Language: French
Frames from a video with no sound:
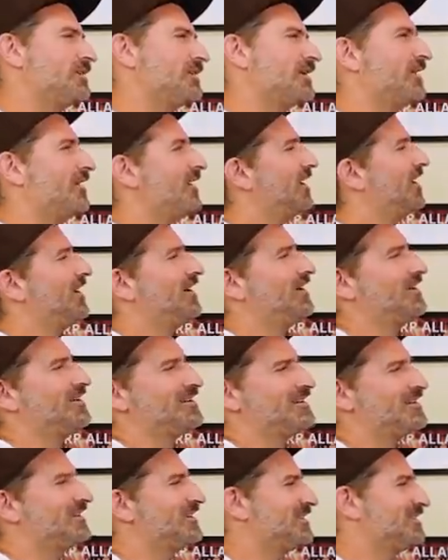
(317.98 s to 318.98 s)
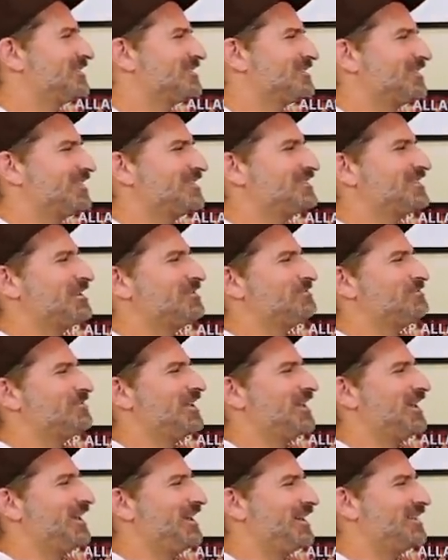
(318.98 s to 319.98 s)
puis il dit Ah Oh, juste ça, c'est
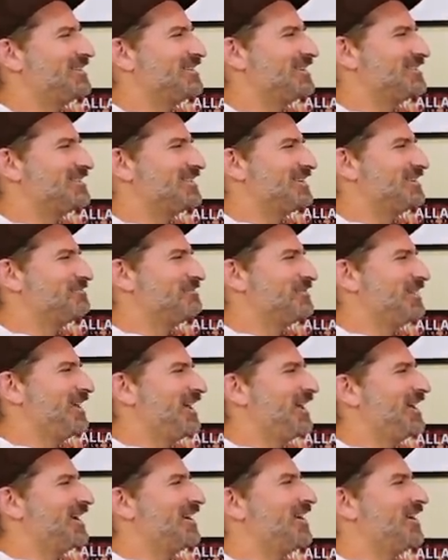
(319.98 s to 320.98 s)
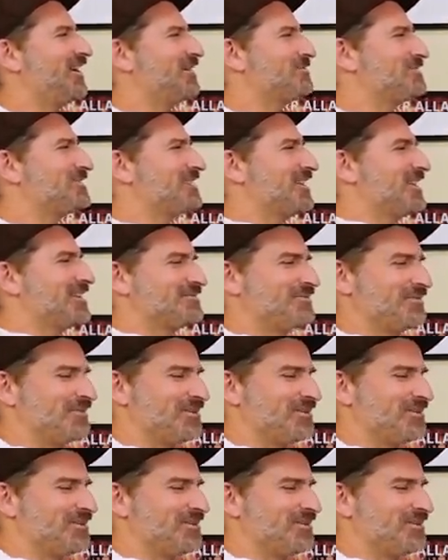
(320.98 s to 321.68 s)
15 minutes. Ça, c'est bien, Encore un petit 15